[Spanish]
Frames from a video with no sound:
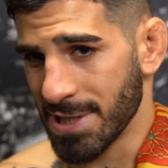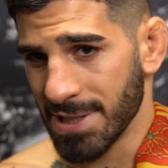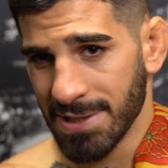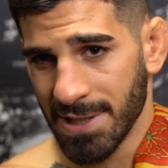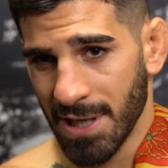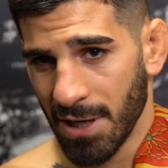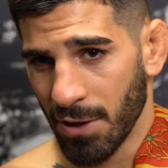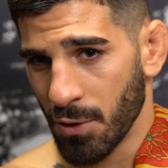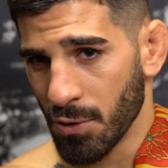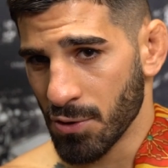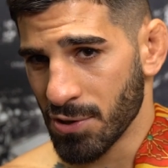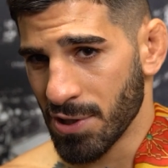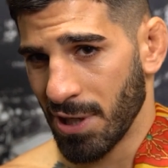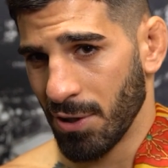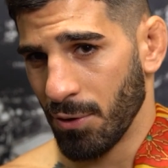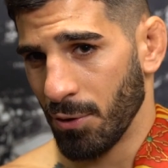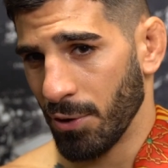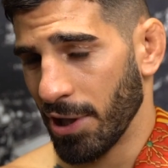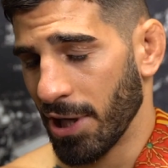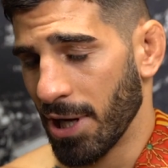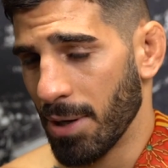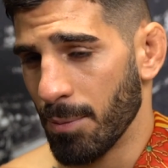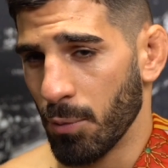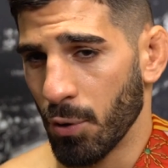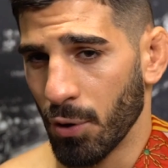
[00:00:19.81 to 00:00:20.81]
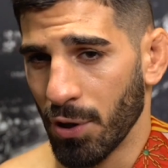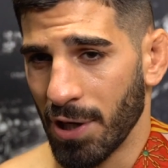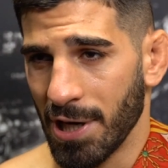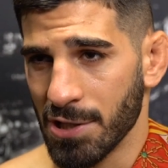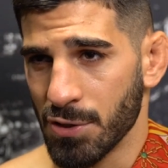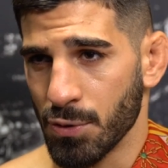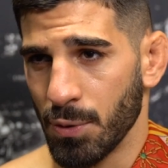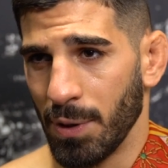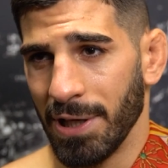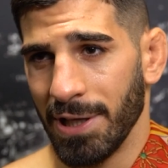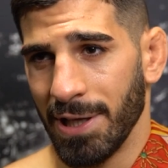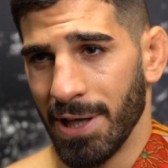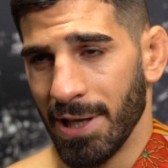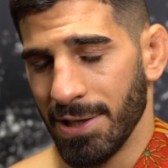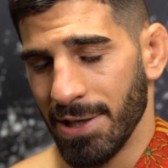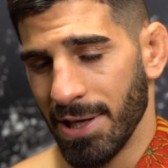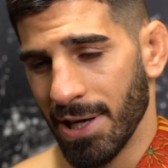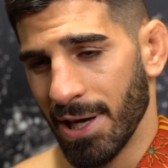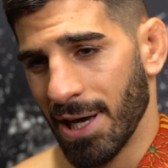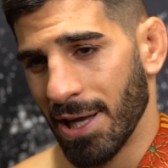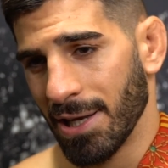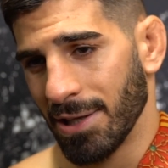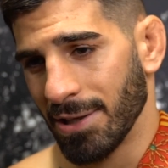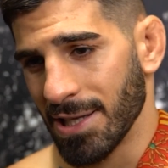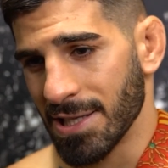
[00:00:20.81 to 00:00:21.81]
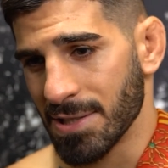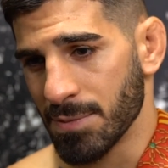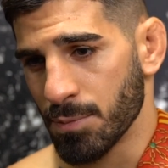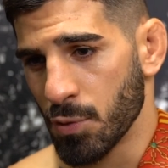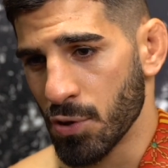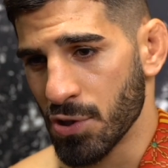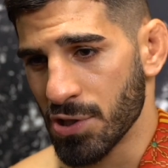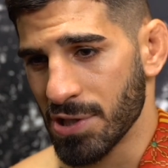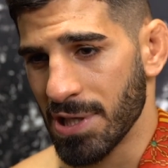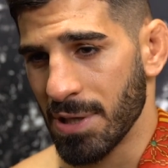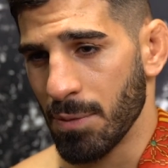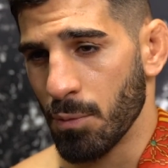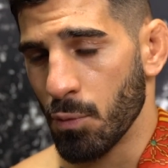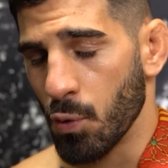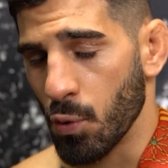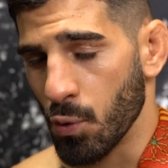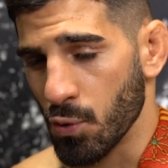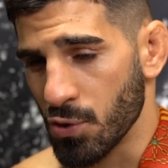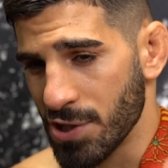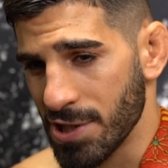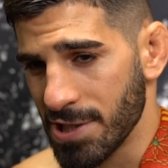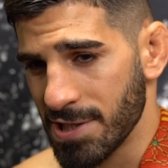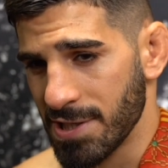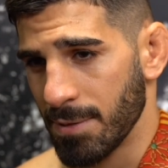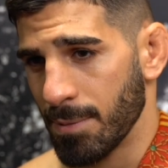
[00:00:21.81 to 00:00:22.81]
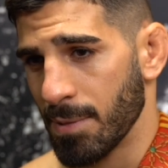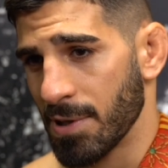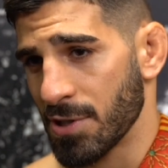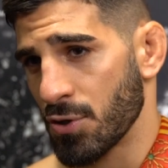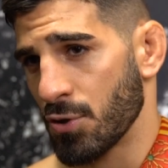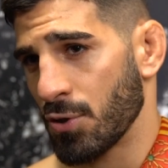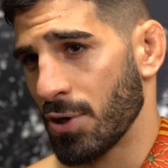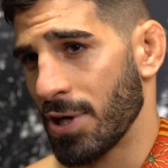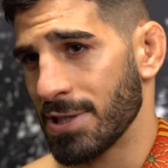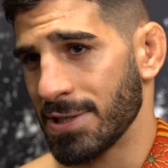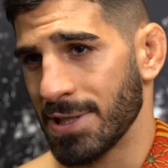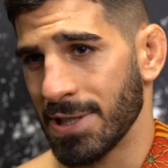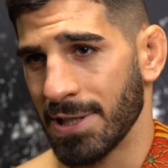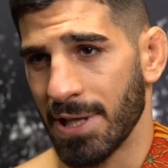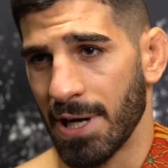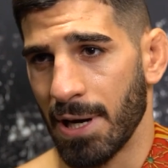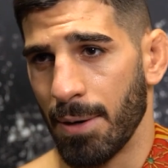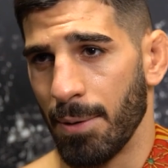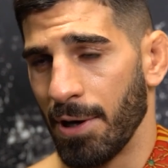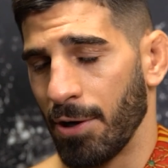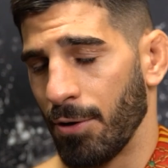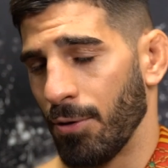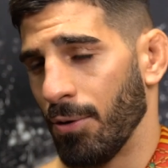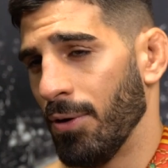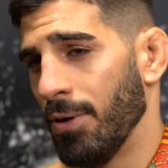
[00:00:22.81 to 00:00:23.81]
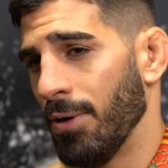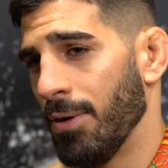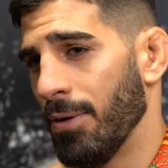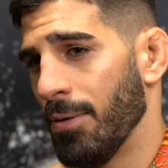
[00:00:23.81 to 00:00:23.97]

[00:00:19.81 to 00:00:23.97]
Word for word: Estas cosas no llegan por casualidad, llegan después de muchísimas horas de trabajo.